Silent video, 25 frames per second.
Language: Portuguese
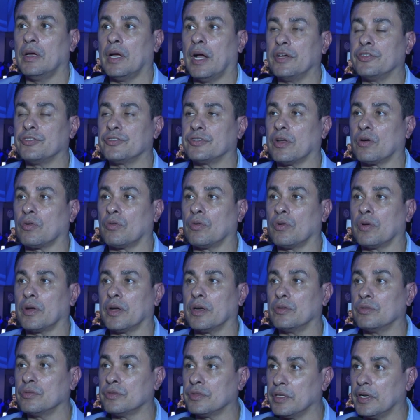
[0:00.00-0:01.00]
a gente está
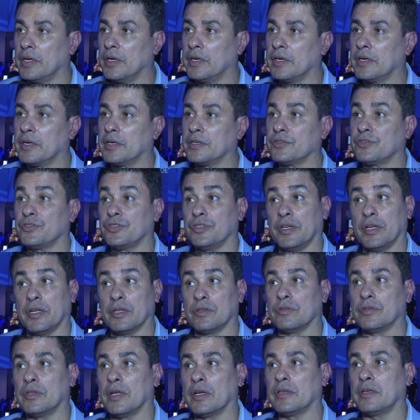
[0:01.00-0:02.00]
colocando trancas,
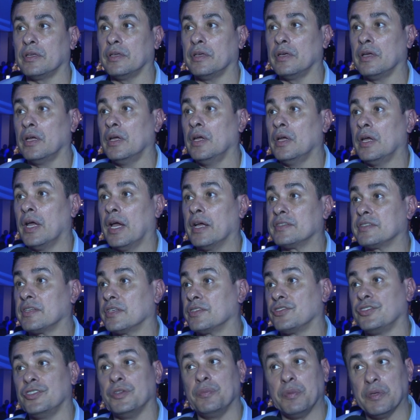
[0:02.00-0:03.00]
tirando daqui
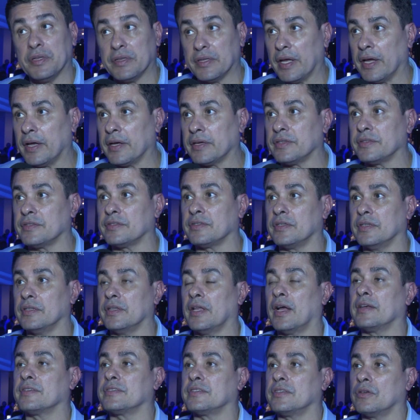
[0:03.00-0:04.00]
essas deep techs que
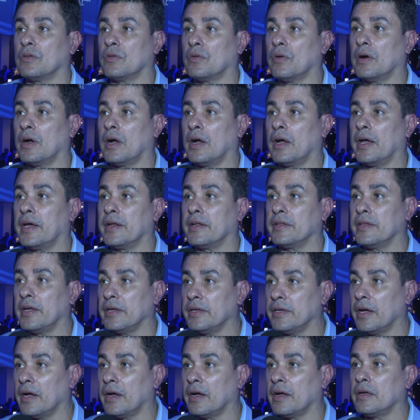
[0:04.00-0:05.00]
nascem com a era
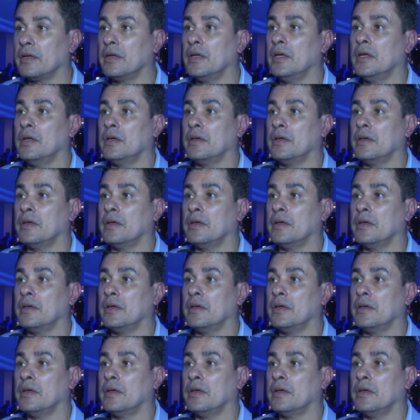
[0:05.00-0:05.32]
da IA.